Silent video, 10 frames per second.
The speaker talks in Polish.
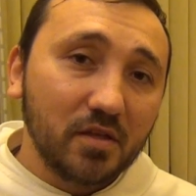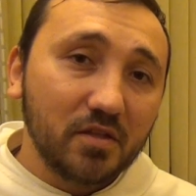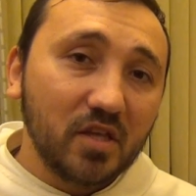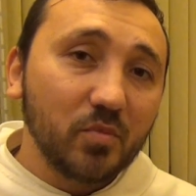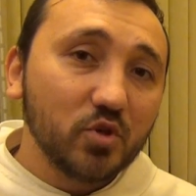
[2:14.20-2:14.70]

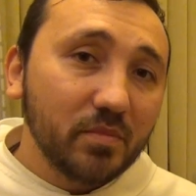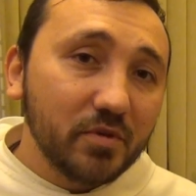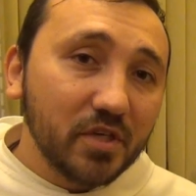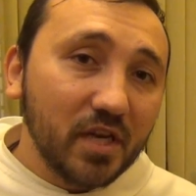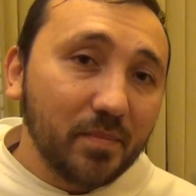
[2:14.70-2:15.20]
Nie
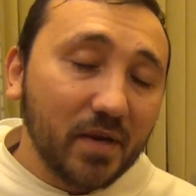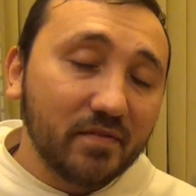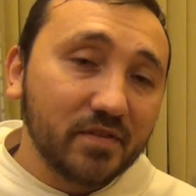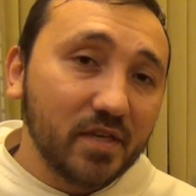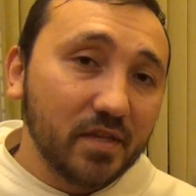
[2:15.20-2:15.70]
możemy się
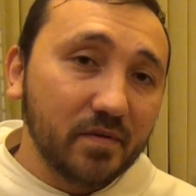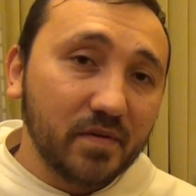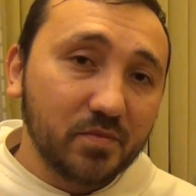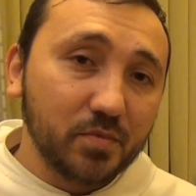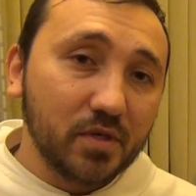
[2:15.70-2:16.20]
naprawdę
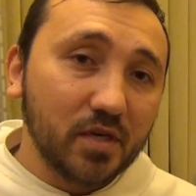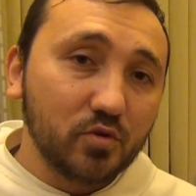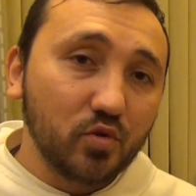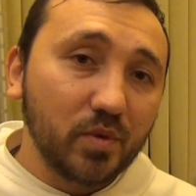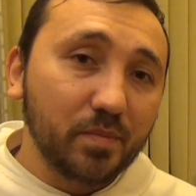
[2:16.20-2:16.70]
nazywać
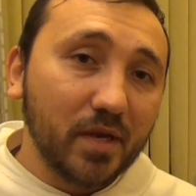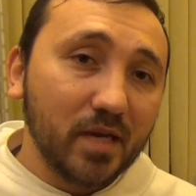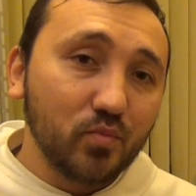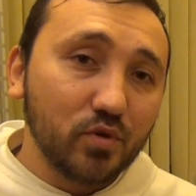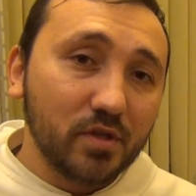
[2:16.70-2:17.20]
przyjaciółmi
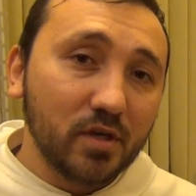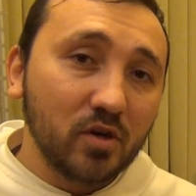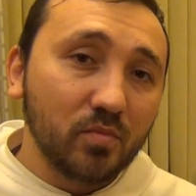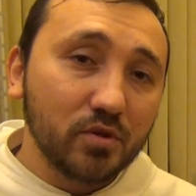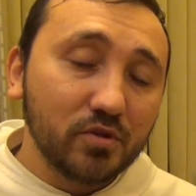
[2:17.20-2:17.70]
Pana
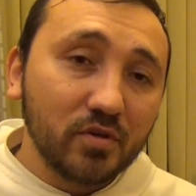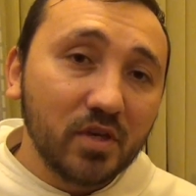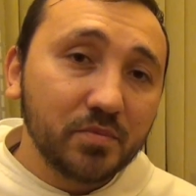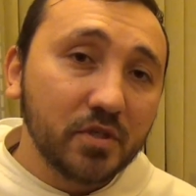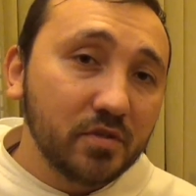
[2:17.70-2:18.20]
Młodego, bo
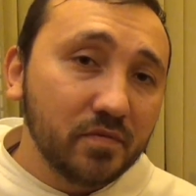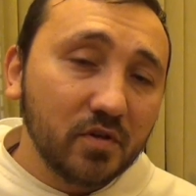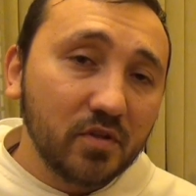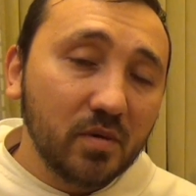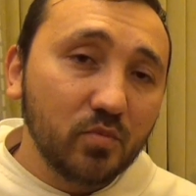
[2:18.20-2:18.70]
ciągle
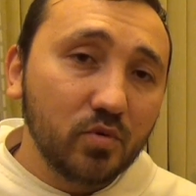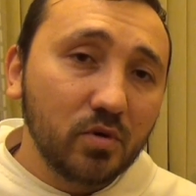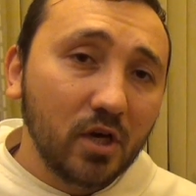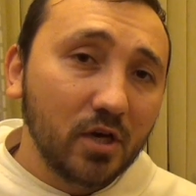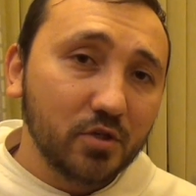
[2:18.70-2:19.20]
przeciwko
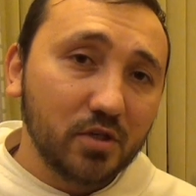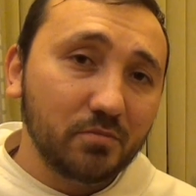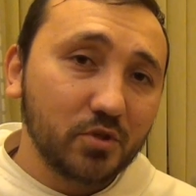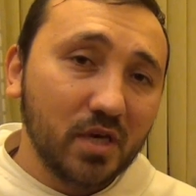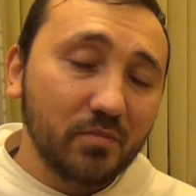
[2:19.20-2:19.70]
Niemu
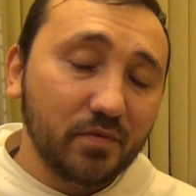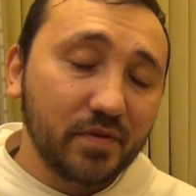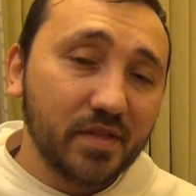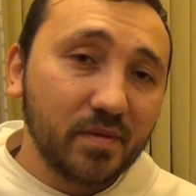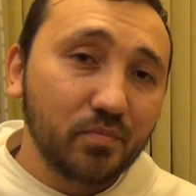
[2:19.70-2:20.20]
szemrzemy,
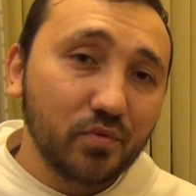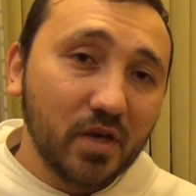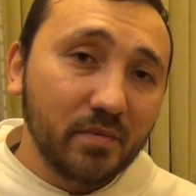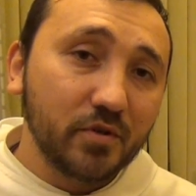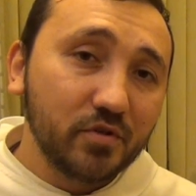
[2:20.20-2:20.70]

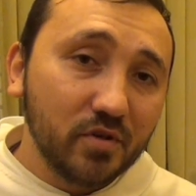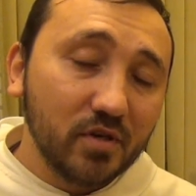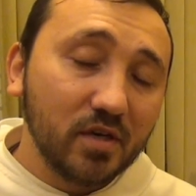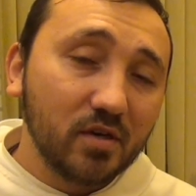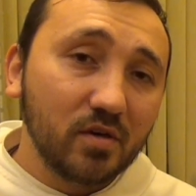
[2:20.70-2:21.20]
występujemy,
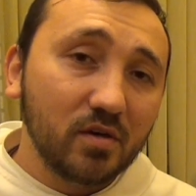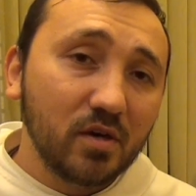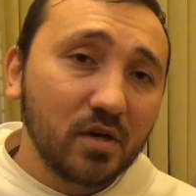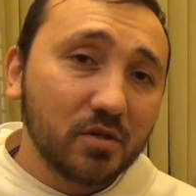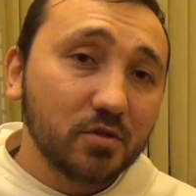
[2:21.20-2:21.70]
ciągle Go
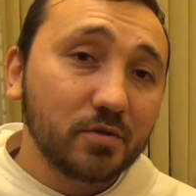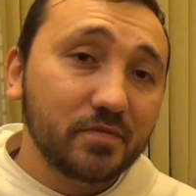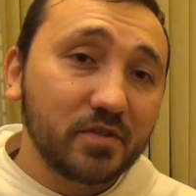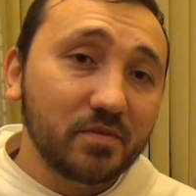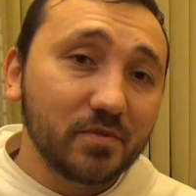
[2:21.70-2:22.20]

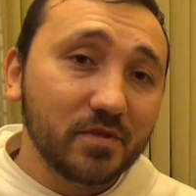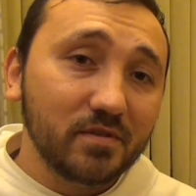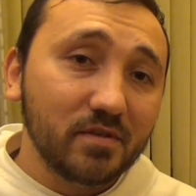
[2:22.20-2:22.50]
krzywdzimy.